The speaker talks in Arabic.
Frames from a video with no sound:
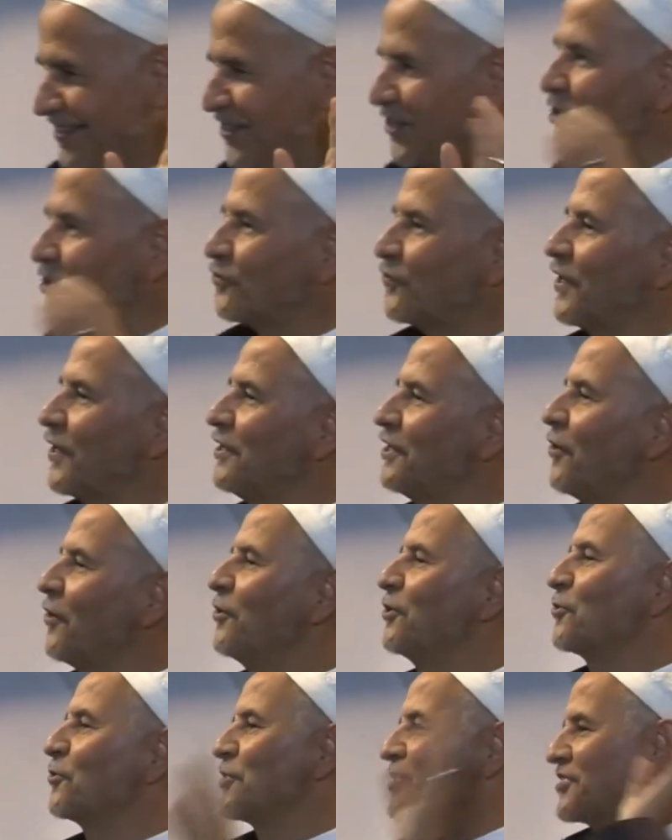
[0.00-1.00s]
يكفي
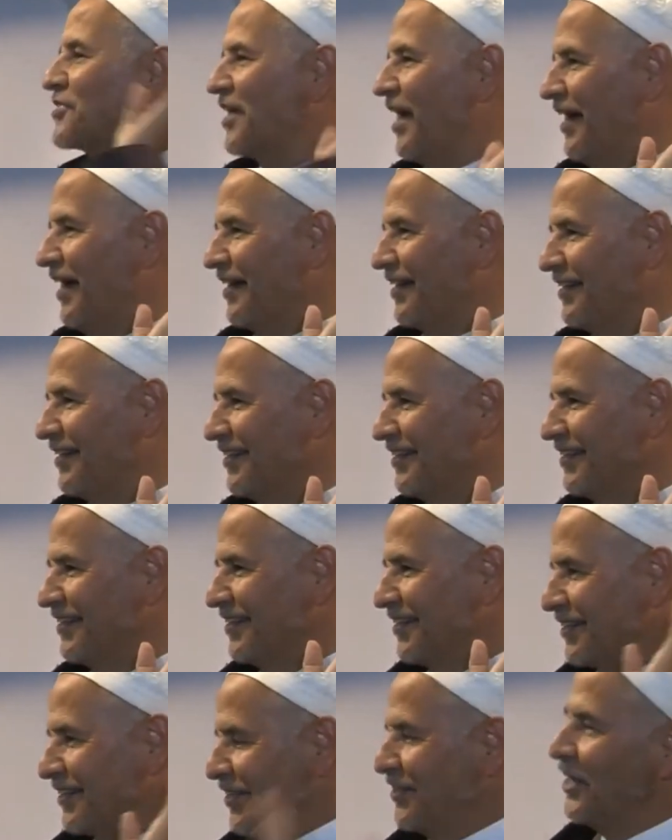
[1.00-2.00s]
أنه ينوض يتسحر
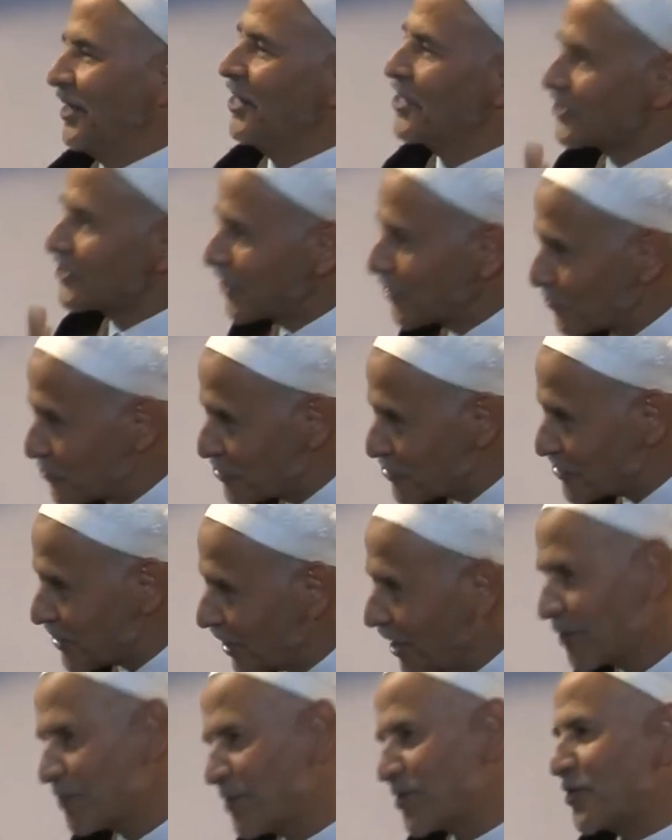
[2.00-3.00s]
لان علاش كينوض
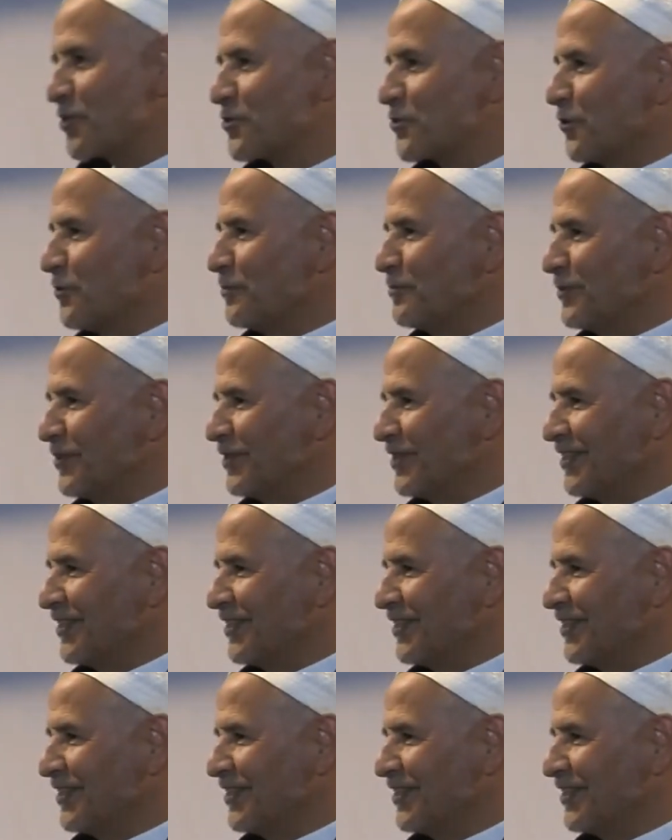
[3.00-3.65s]
يتسحر باش يصوم